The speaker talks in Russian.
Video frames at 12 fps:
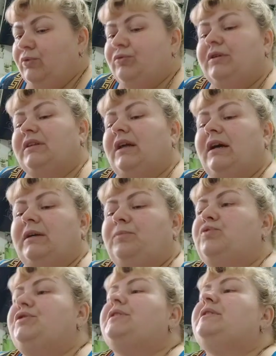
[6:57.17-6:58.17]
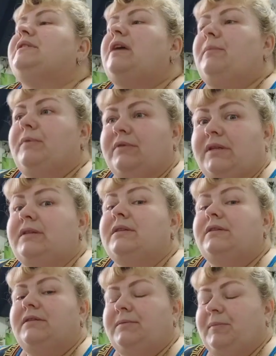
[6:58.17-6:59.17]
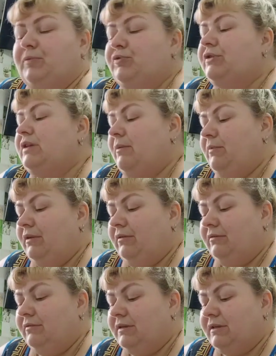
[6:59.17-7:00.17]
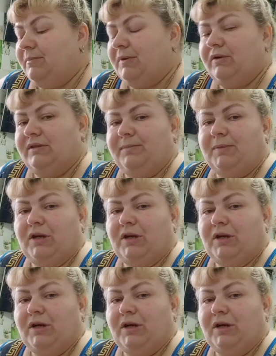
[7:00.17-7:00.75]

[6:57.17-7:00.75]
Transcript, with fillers: Ну, тогда, говорит, пусть они сами, соседи, типа, пусть сами запра